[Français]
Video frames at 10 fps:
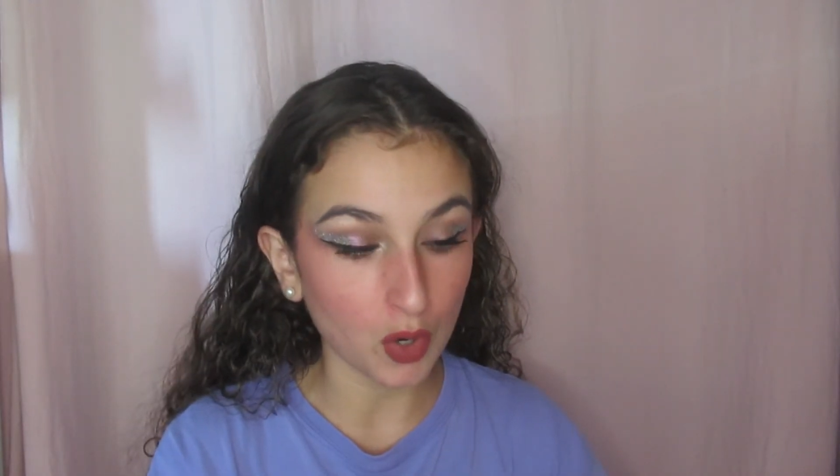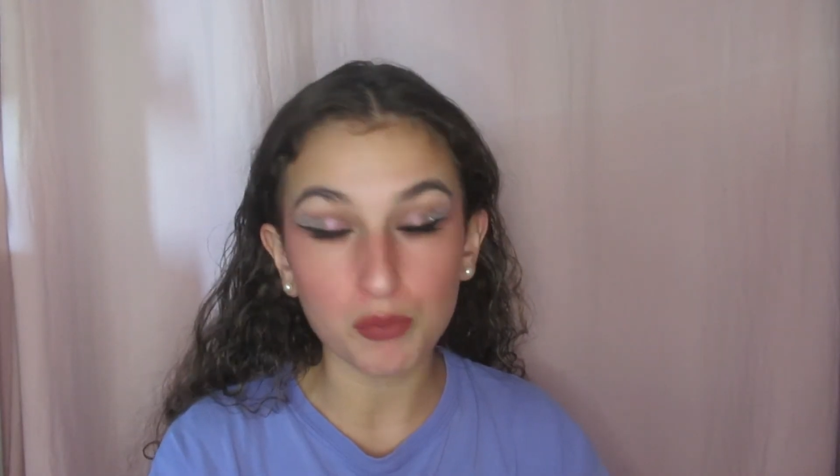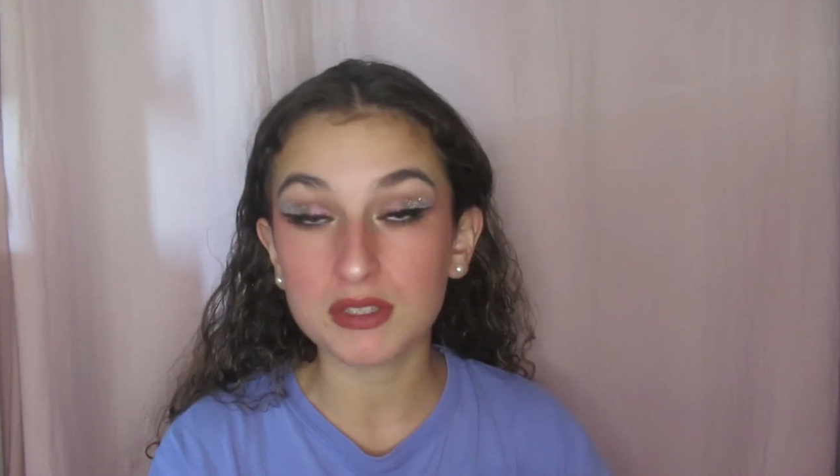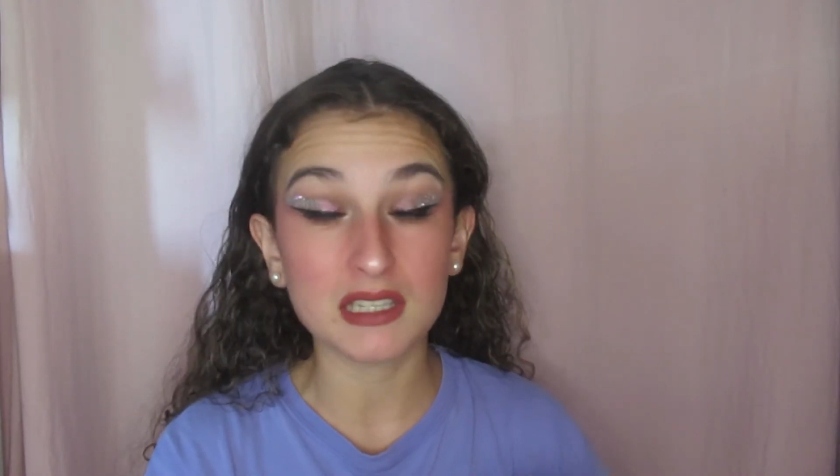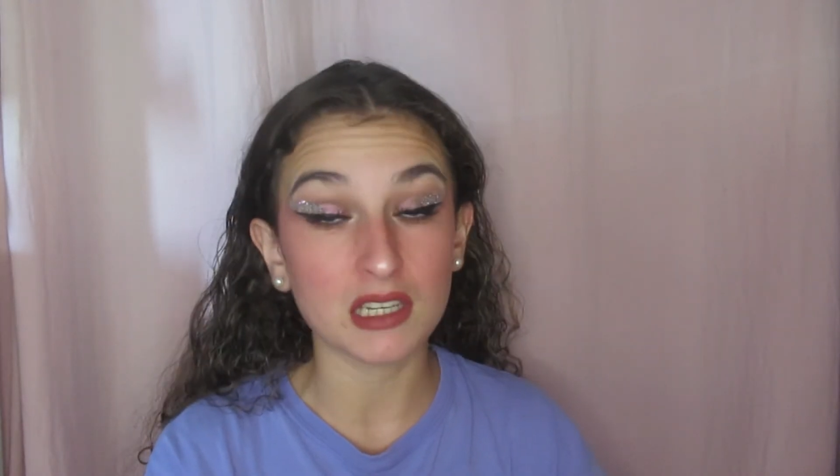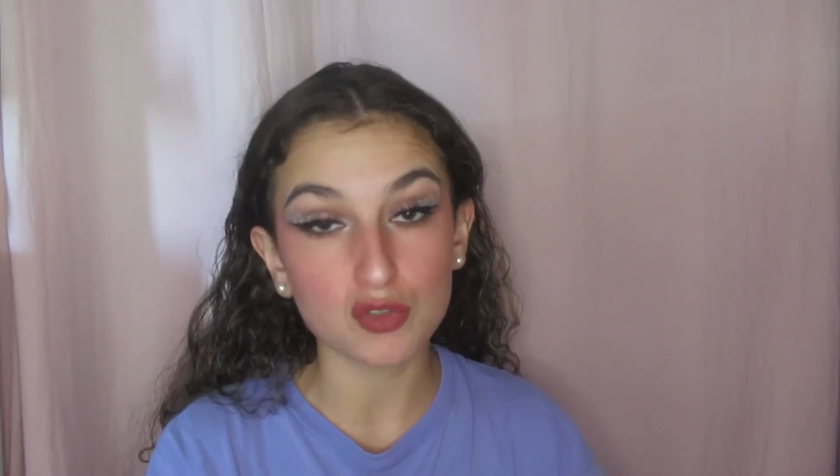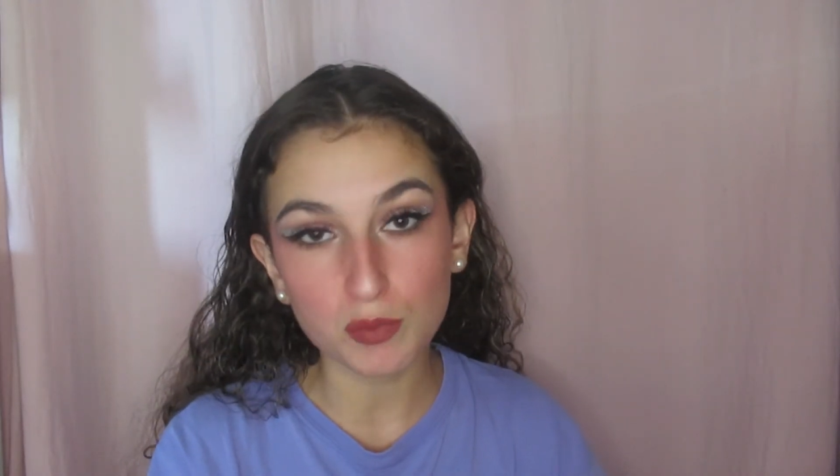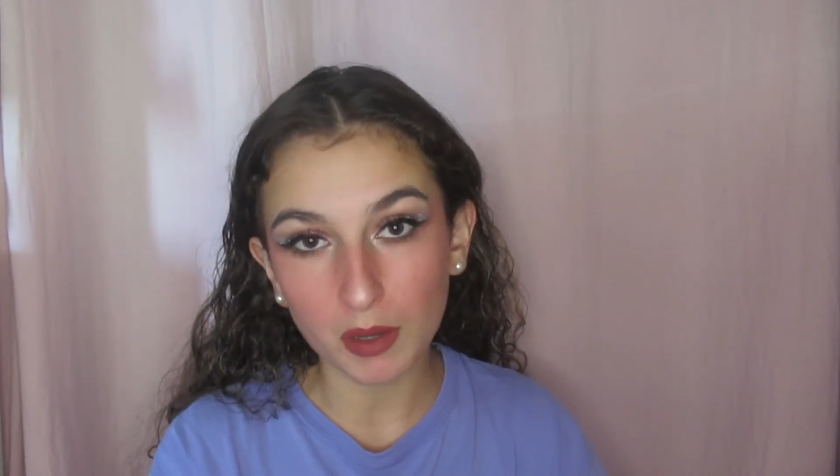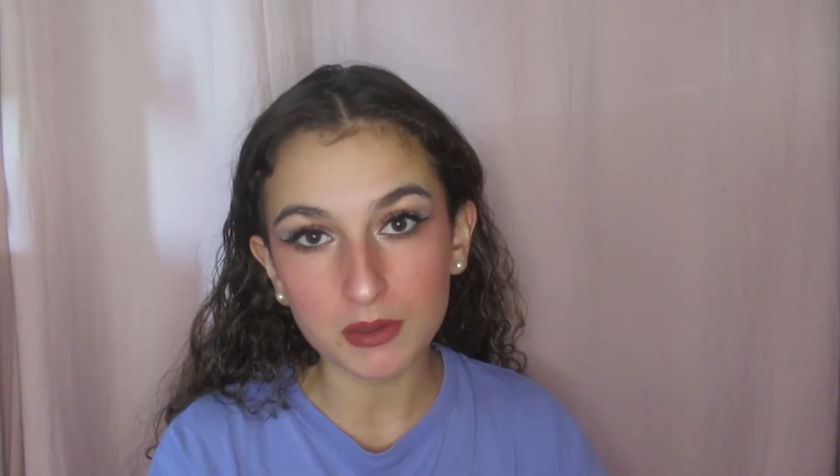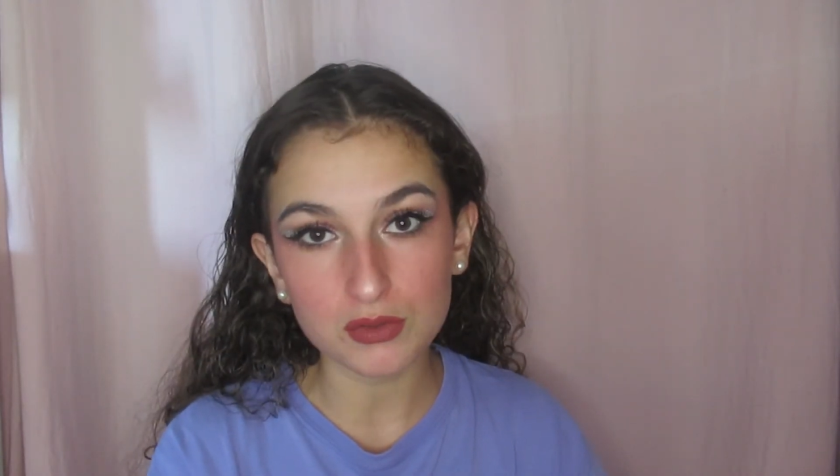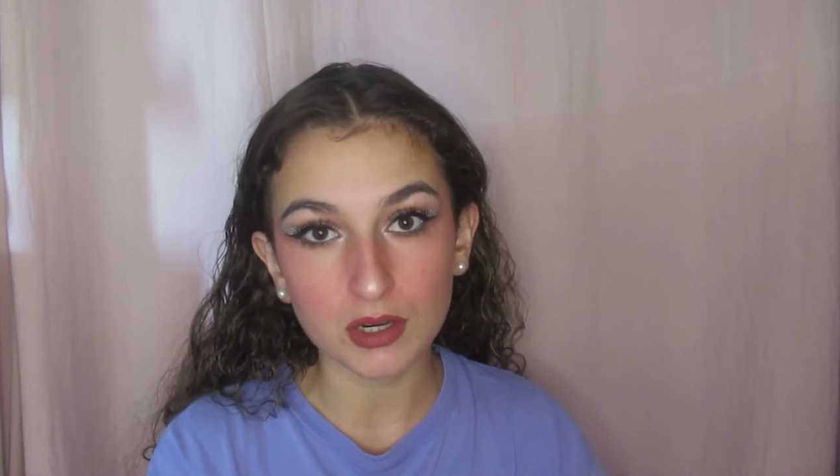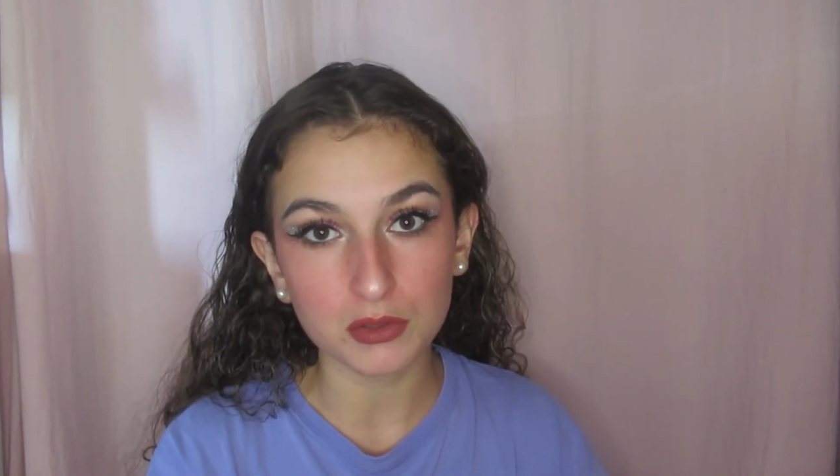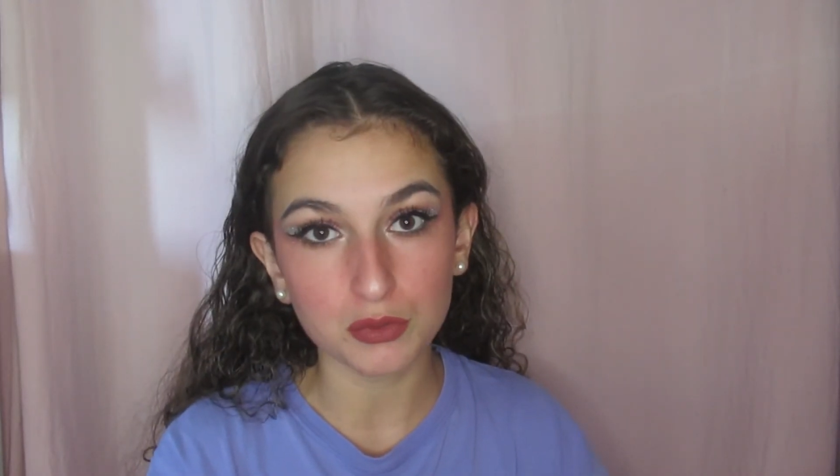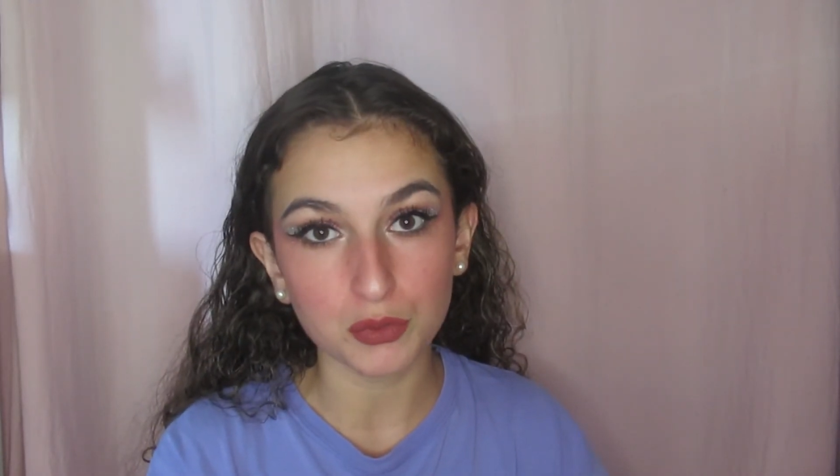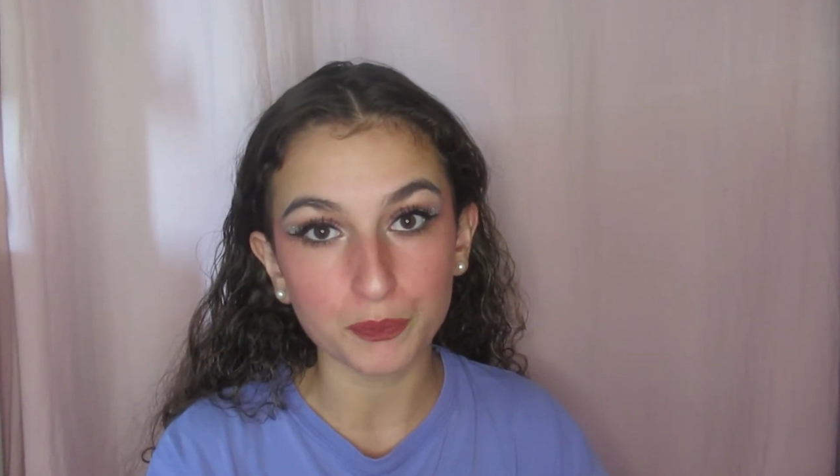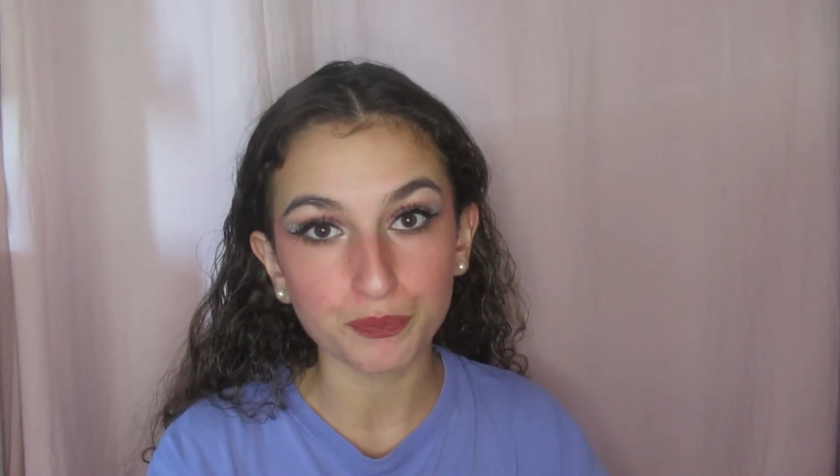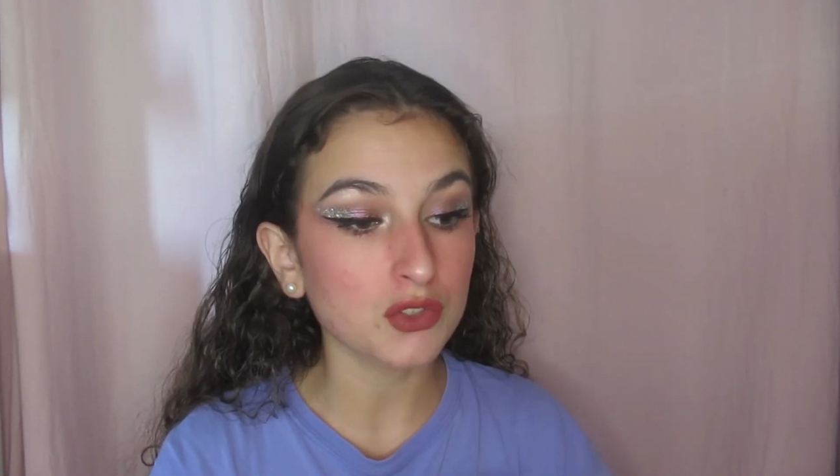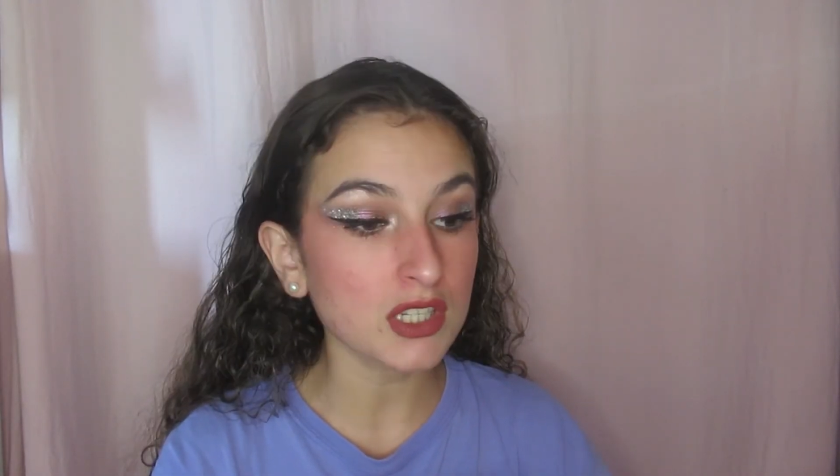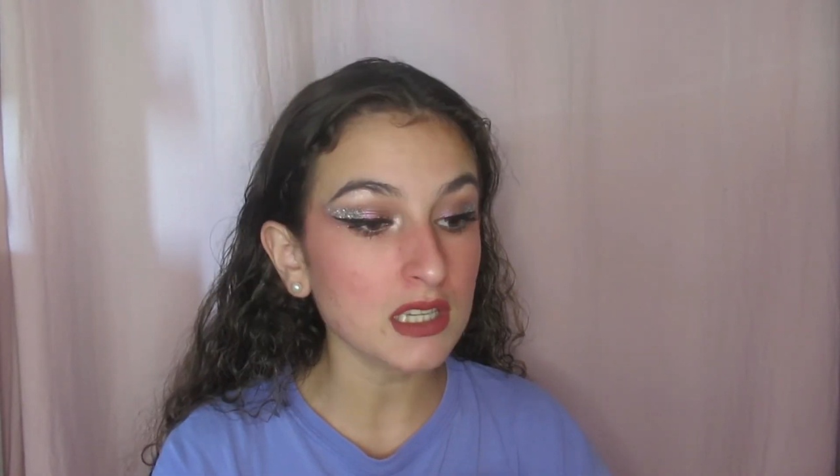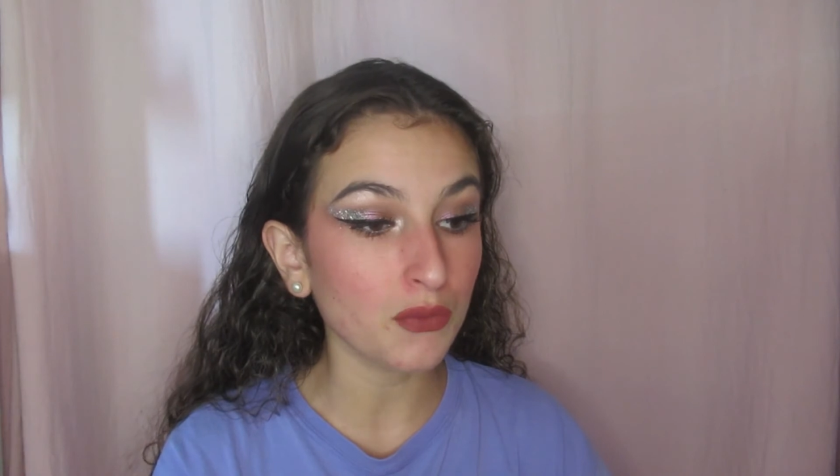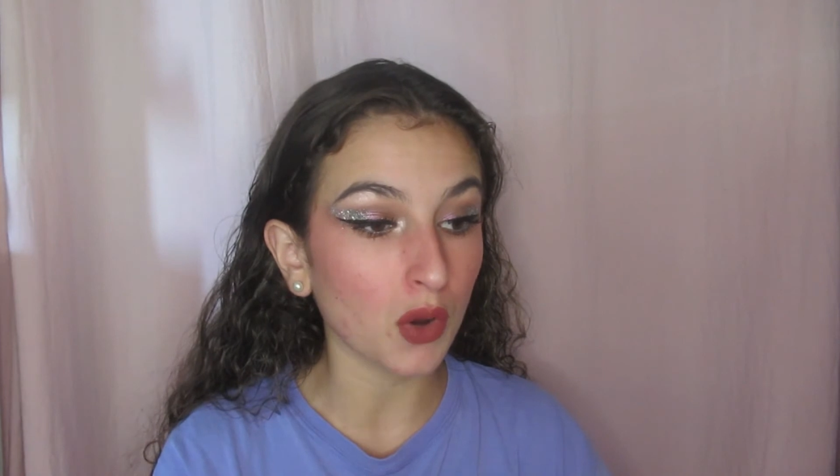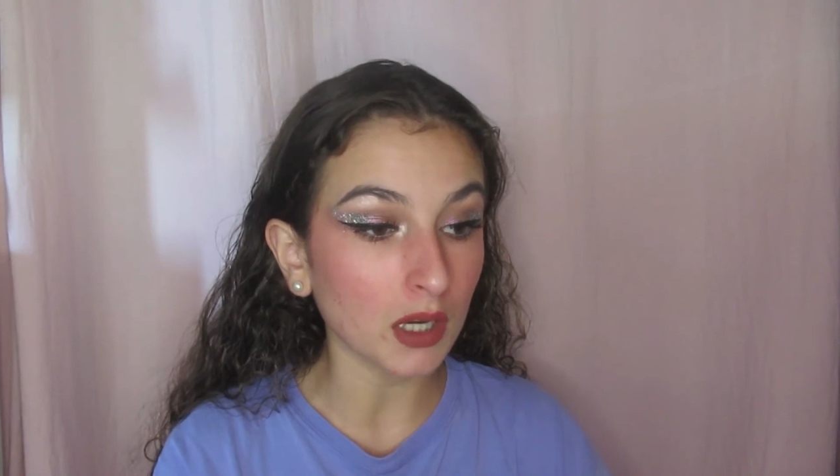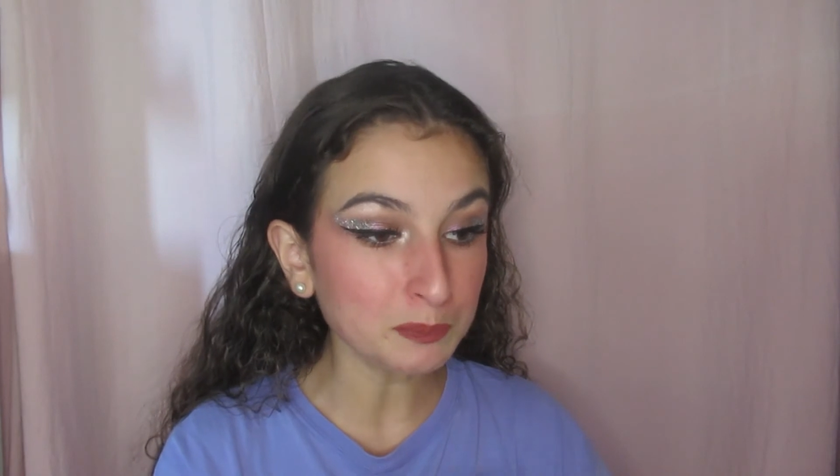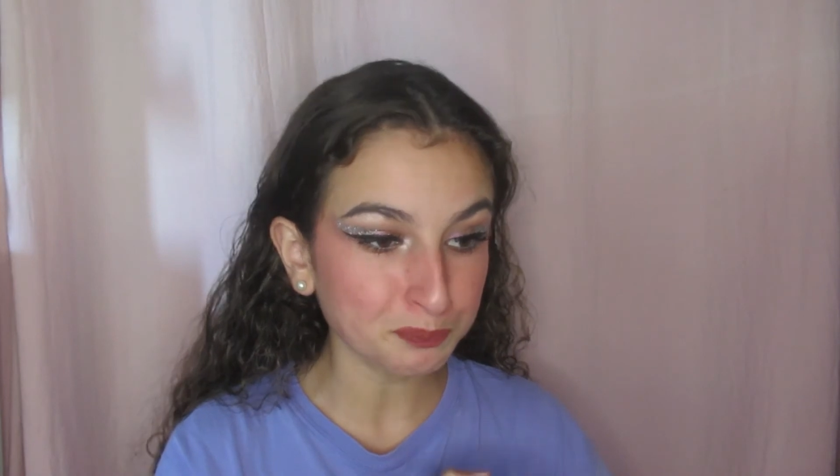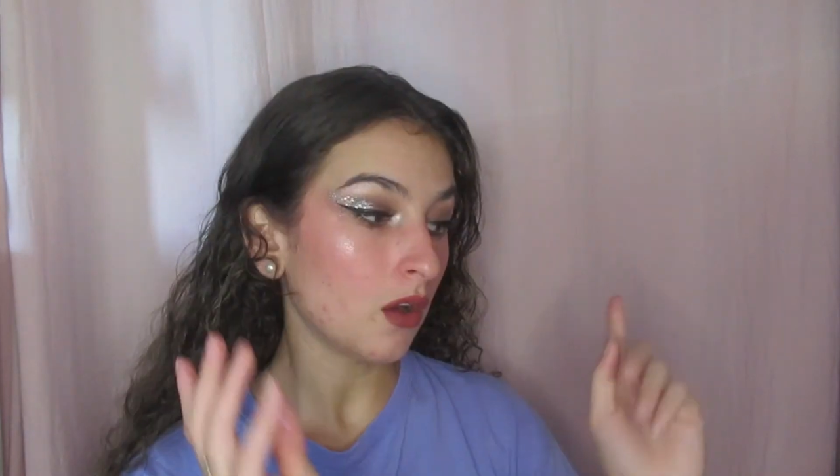en plus ils tiennent super bien ceux-là de, de, chez Sephora